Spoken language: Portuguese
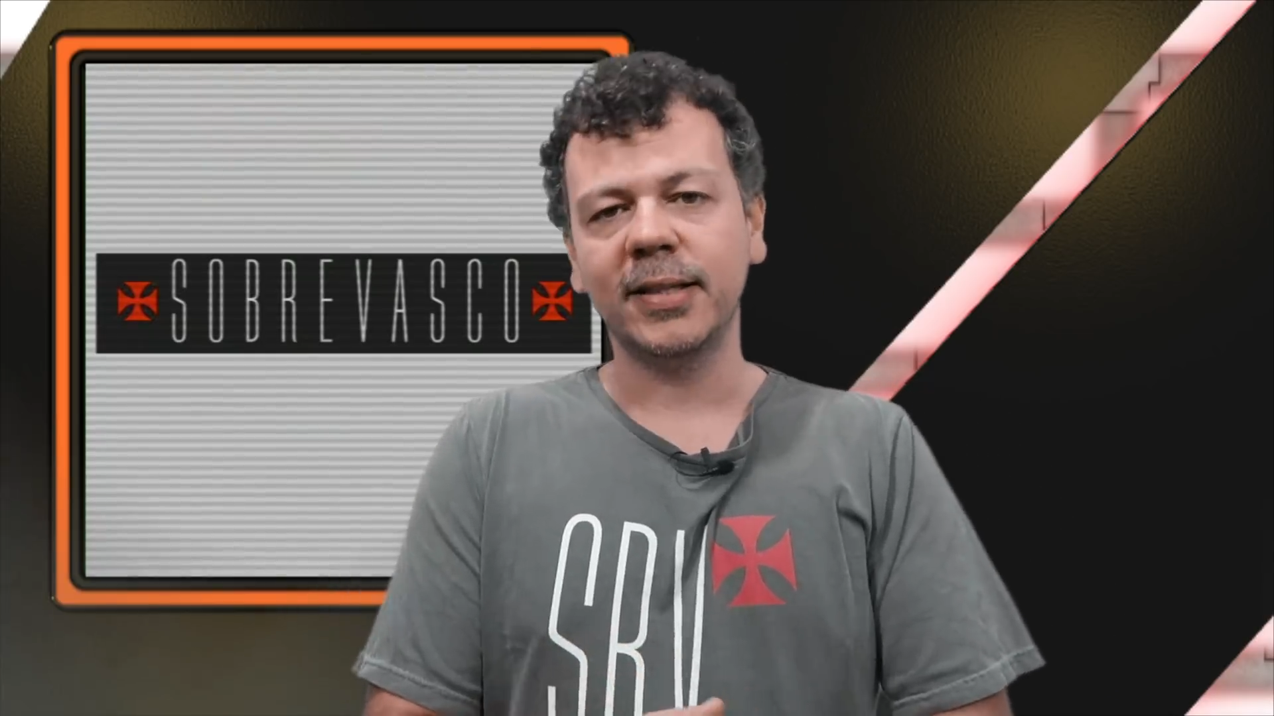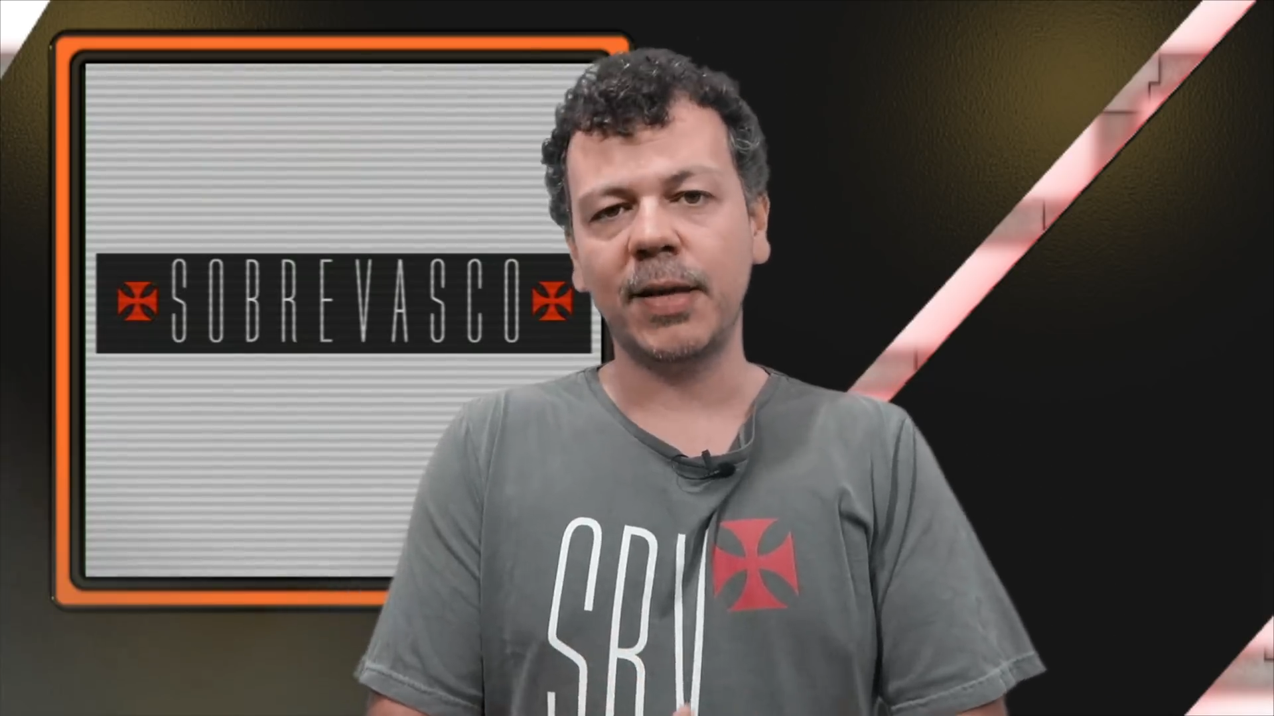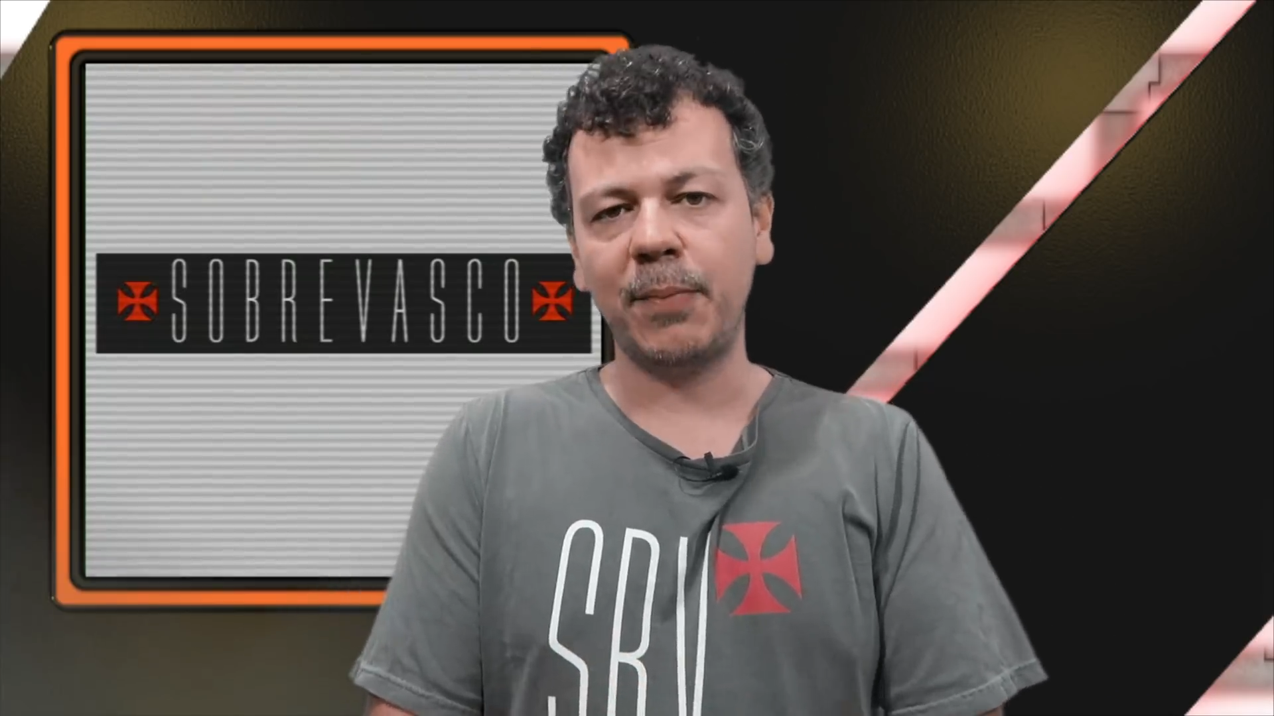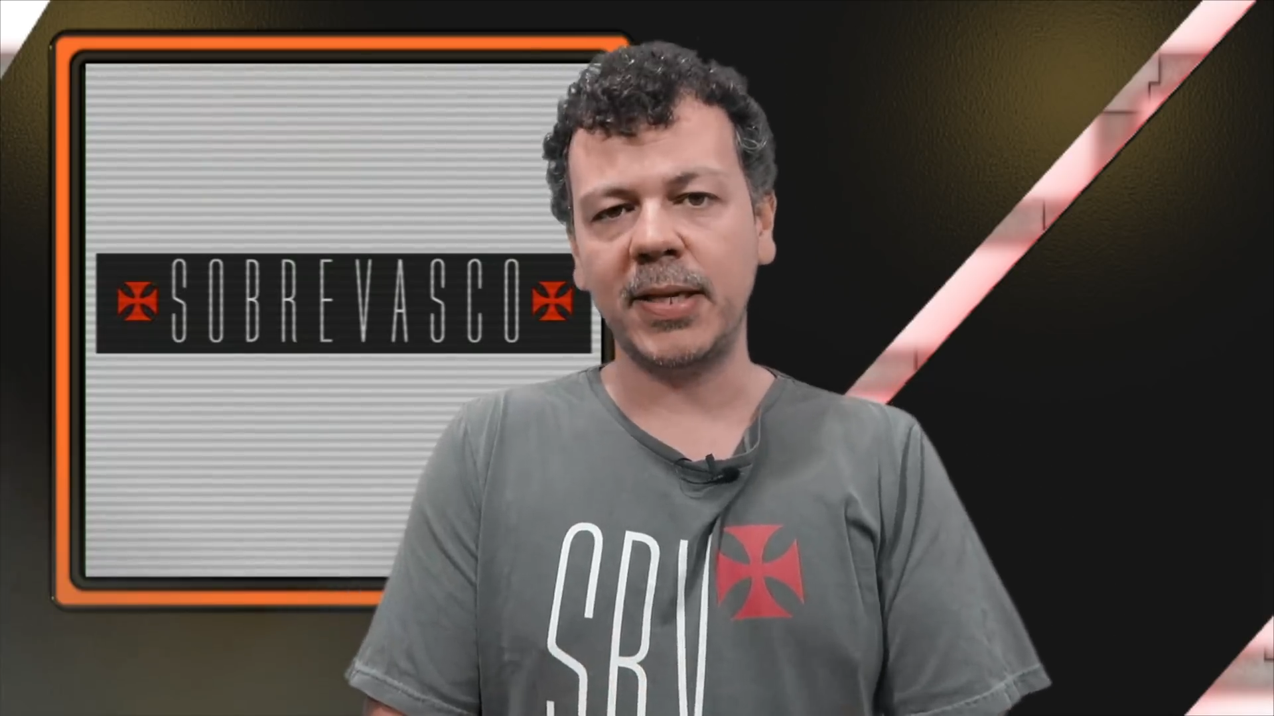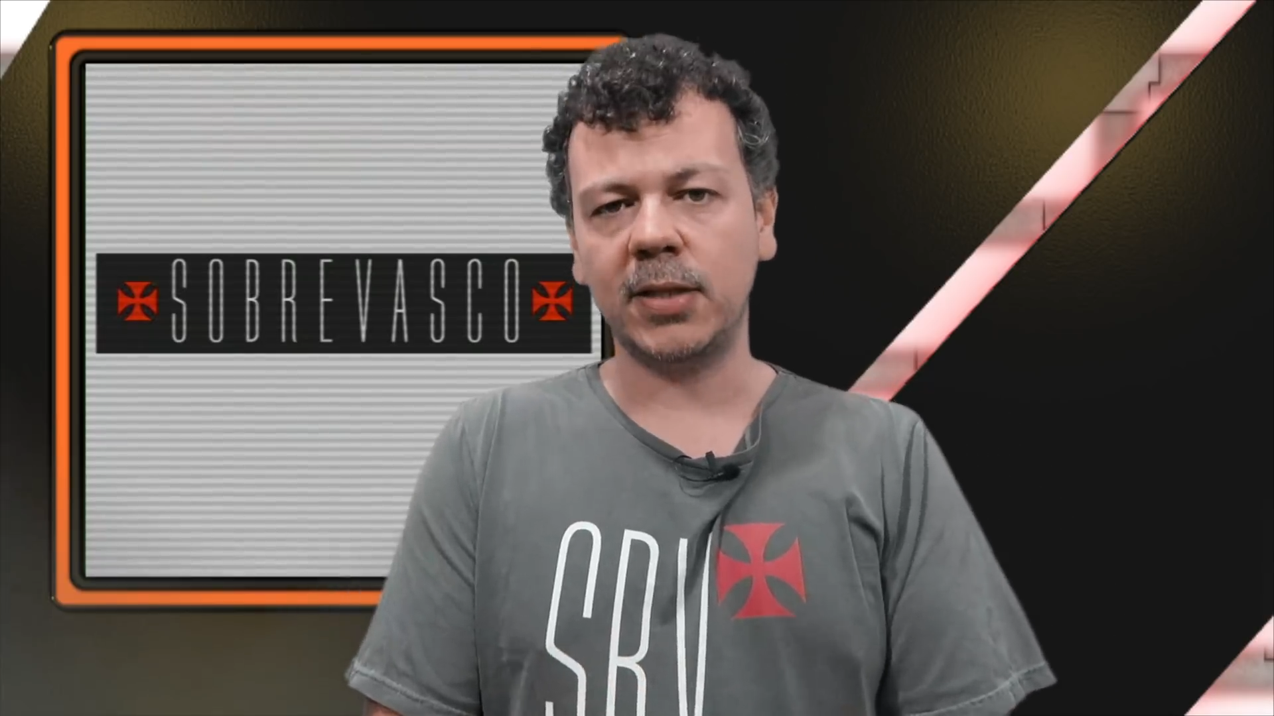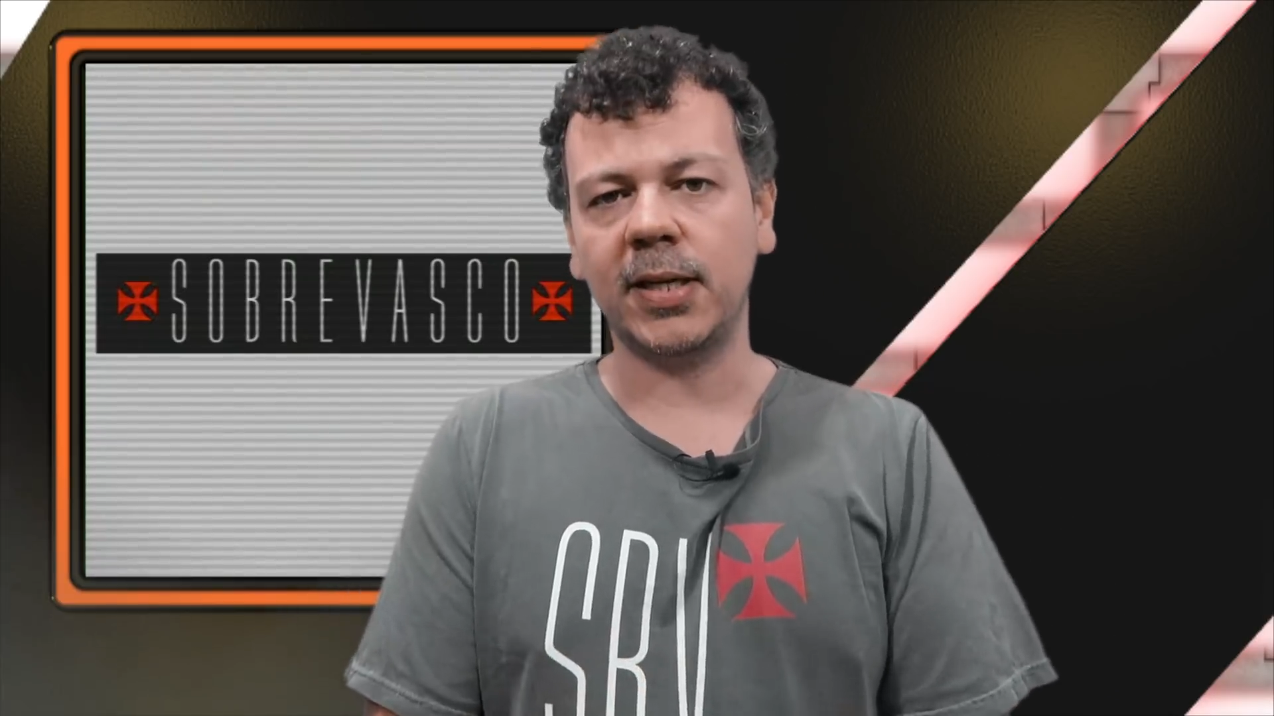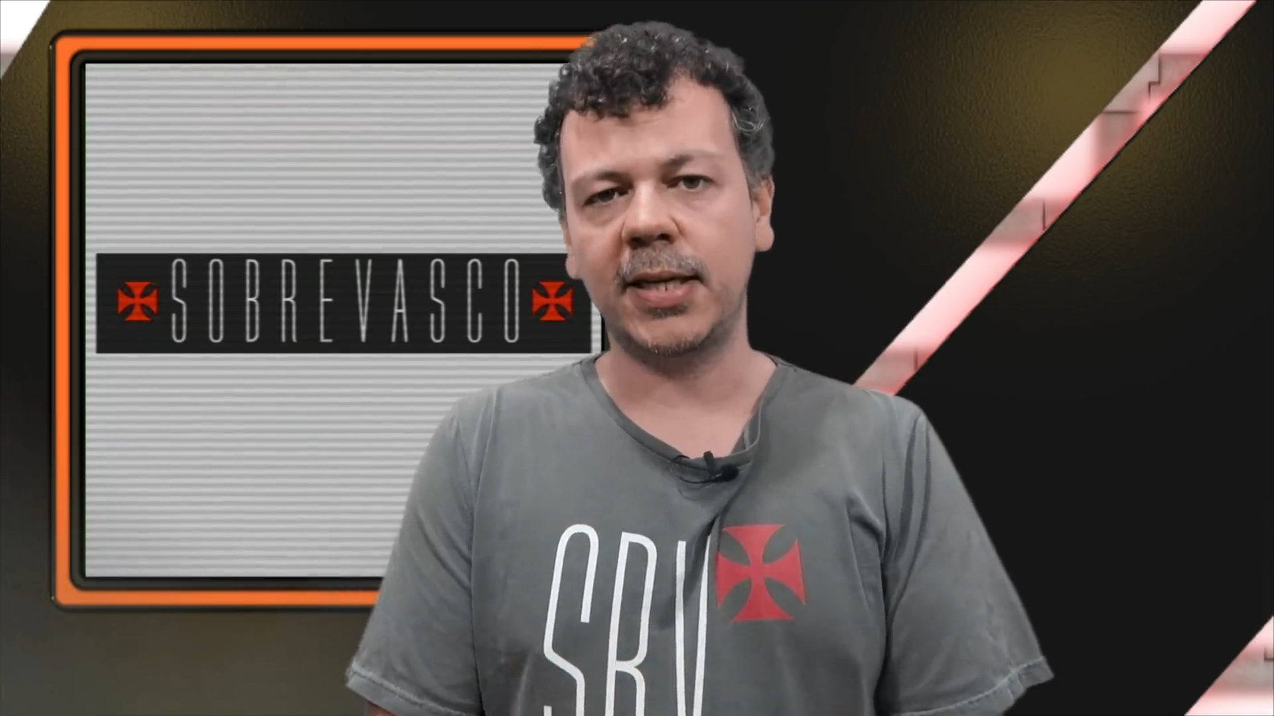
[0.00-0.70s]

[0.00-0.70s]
dependendo